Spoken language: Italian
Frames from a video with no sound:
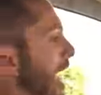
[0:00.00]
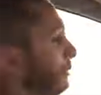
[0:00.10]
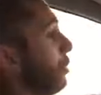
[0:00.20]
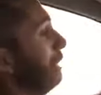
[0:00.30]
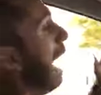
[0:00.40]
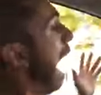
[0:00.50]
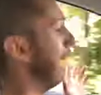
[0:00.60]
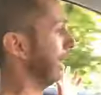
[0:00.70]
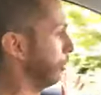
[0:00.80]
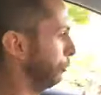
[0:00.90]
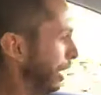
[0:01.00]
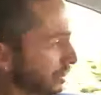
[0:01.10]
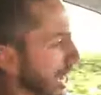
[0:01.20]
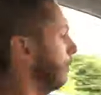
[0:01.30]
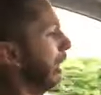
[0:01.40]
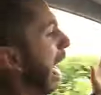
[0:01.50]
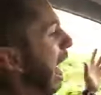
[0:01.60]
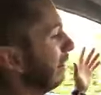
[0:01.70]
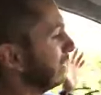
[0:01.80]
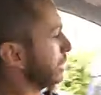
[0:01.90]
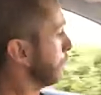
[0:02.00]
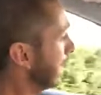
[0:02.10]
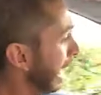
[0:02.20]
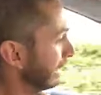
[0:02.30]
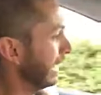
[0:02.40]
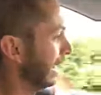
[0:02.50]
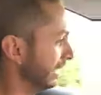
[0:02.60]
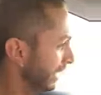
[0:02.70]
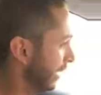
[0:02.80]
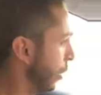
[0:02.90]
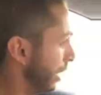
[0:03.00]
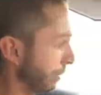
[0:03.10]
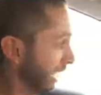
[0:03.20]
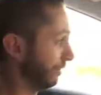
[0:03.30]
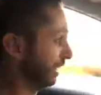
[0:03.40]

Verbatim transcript: e tornare con una sciabolata disperata in area di rigore perché